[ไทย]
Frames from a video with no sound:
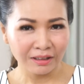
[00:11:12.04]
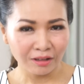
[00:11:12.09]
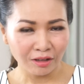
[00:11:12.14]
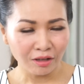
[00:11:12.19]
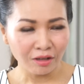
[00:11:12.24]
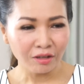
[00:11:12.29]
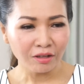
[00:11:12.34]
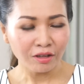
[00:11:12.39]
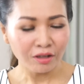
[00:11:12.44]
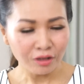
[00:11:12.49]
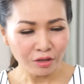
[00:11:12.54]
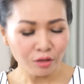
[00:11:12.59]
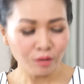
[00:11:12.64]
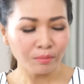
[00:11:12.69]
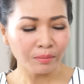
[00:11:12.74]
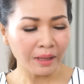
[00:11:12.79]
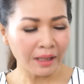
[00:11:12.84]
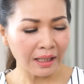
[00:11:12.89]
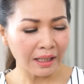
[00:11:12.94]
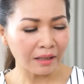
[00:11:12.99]
ยก็ก็ช
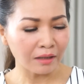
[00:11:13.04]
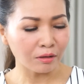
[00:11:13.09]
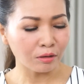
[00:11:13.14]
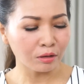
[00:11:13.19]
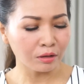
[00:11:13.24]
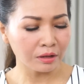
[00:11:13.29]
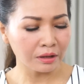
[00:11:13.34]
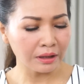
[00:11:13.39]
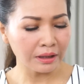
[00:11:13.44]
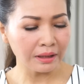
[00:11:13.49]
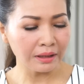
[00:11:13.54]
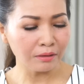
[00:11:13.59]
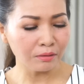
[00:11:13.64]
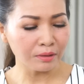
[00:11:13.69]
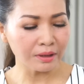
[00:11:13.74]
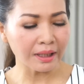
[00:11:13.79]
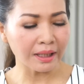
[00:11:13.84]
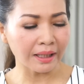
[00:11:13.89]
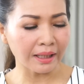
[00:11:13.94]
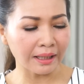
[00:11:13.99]
มค่ะ คนที่
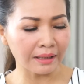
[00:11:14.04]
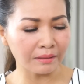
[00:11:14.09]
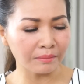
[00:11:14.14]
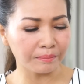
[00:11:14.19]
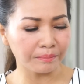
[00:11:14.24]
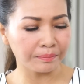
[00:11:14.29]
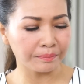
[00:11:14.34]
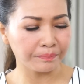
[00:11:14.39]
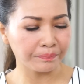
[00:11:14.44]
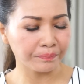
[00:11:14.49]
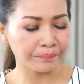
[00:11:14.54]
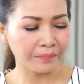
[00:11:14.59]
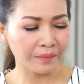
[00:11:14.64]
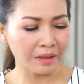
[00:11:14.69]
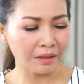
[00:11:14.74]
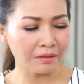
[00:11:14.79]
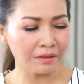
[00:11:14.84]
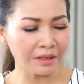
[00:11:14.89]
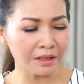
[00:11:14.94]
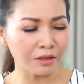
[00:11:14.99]
รู้จักกัน
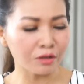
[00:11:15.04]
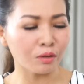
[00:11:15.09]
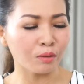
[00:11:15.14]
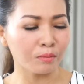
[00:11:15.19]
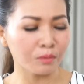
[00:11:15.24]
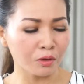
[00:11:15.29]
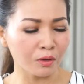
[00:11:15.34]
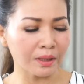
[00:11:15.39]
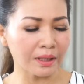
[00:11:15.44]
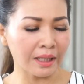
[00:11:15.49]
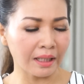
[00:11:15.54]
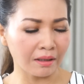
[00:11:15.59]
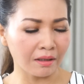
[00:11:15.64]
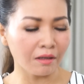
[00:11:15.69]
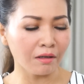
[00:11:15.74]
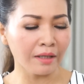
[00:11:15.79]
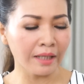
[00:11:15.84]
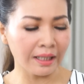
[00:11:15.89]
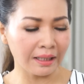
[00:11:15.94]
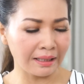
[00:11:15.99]
ก็จะชมส่วนใหญ่
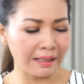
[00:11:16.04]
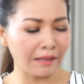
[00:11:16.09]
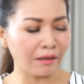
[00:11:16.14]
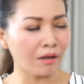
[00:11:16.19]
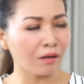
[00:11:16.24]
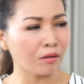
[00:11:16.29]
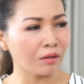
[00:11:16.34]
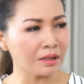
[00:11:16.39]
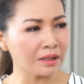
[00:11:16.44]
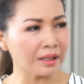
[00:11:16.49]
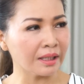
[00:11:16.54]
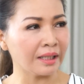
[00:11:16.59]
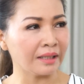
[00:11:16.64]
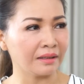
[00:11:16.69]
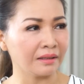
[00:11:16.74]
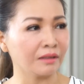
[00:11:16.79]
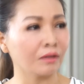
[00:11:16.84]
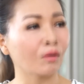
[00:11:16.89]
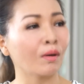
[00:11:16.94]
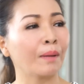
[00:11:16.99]
ก็เห็นแล้วเขาก็จะเห็น
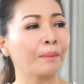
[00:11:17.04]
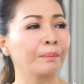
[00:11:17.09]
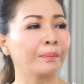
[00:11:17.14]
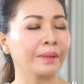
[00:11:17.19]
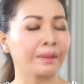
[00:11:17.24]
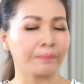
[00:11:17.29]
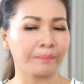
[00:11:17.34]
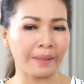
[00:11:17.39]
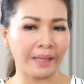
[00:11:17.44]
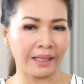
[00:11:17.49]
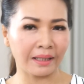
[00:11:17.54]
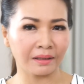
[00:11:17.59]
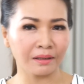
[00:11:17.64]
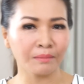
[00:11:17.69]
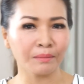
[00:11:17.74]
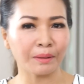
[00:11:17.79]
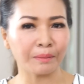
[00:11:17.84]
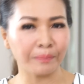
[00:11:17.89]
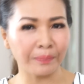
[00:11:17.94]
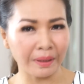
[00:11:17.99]
ถึงความเปลี่ยนแปลง
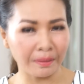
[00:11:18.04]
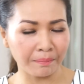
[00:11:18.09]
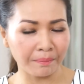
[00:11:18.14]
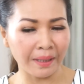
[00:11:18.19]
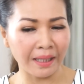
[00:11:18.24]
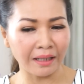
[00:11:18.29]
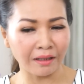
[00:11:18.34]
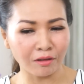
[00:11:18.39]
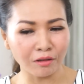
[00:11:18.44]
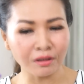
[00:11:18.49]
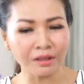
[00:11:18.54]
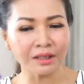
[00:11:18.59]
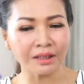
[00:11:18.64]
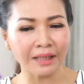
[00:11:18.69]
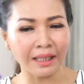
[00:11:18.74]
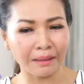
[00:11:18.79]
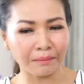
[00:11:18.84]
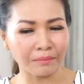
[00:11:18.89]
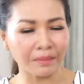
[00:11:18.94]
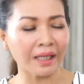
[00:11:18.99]
ที่มันเปลี่ยนไปเขาก็จะ
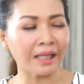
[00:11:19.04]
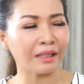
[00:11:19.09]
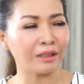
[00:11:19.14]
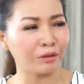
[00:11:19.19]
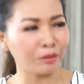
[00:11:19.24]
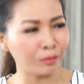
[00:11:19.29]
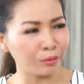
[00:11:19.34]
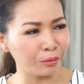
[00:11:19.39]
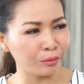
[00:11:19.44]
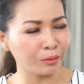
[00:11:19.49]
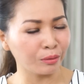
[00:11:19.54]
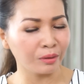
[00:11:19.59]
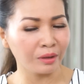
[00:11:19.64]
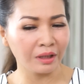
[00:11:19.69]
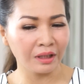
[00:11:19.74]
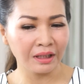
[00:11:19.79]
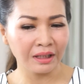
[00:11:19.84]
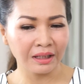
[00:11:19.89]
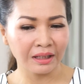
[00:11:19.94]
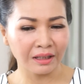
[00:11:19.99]
ถามไทยดู
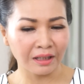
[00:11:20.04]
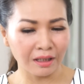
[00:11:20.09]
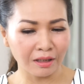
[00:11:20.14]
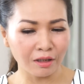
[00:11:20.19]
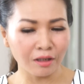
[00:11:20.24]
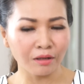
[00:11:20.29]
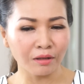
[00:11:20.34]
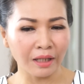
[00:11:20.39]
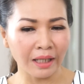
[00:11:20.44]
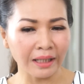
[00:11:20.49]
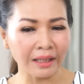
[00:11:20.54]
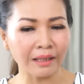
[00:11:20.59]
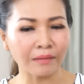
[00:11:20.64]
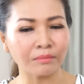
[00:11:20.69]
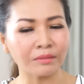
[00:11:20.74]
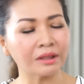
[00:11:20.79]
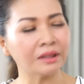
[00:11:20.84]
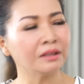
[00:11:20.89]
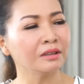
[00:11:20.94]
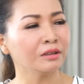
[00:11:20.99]
แล้วก็ให้
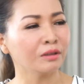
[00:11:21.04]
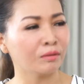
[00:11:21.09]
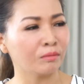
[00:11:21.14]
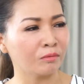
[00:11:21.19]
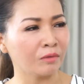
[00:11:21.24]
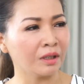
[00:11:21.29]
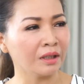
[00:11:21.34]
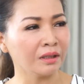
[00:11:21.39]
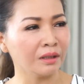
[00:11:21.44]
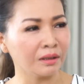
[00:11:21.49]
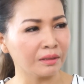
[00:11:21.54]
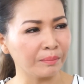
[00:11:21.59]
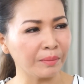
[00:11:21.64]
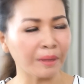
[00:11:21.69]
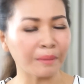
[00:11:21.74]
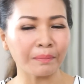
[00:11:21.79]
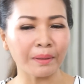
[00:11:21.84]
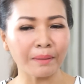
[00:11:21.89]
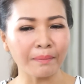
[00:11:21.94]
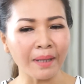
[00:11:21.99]
คำชื่นชมว่า เออ เป
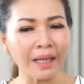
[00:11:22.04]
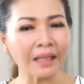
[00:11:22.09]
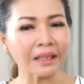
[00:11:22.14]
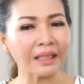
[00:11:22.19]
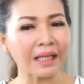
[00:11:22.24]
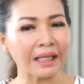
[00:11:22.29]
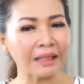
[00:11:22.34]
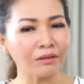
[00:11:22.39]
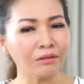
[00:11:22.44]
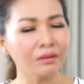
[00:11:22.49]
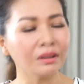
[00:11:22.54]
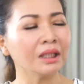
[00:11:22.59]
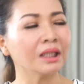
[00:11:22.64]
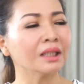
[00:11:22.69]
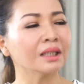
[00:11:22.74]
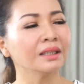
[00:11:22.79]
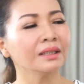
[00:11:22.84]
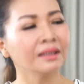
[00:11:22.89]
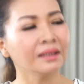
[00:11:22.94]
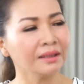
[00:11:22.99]
ลี่ยนไปมากนะดูดี
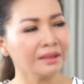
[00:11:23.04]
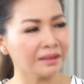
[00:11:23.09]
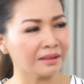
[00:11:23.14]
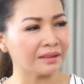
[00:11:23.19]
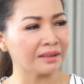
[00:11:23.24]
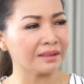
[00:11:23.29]
ขึ้น